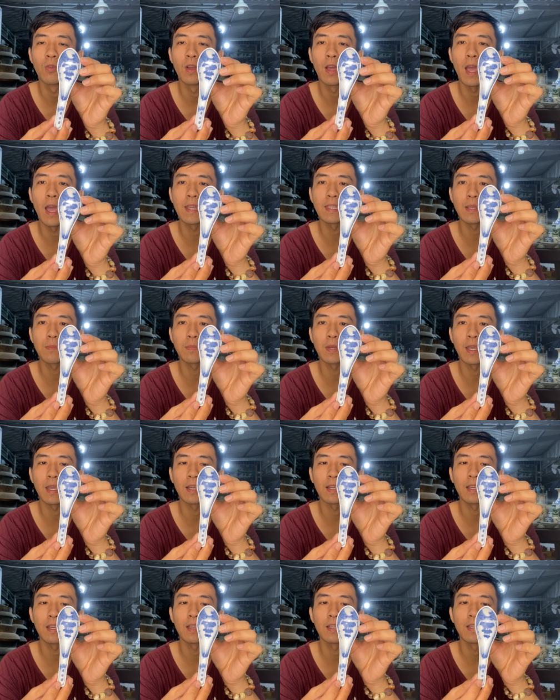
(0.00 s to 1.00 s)
200
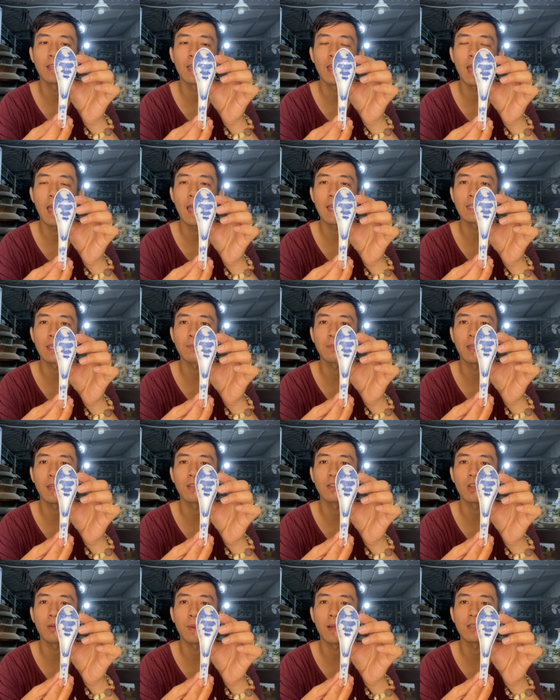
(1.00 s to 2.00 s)
ngàn nha 200
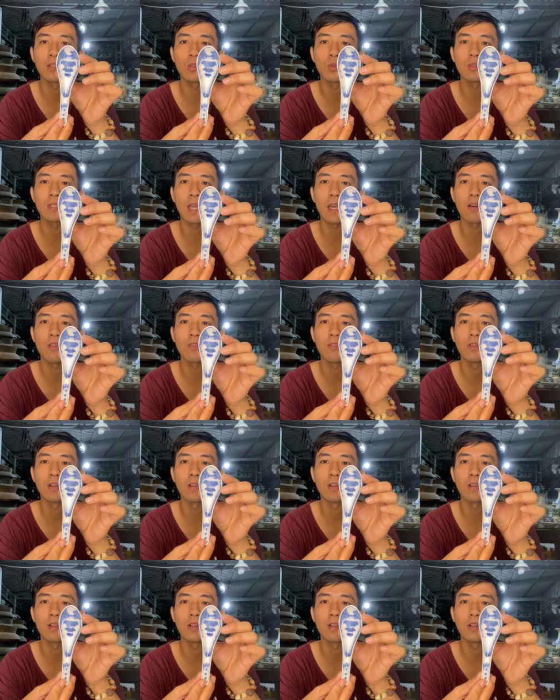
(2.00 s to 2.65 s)
ngàn cho mã số 6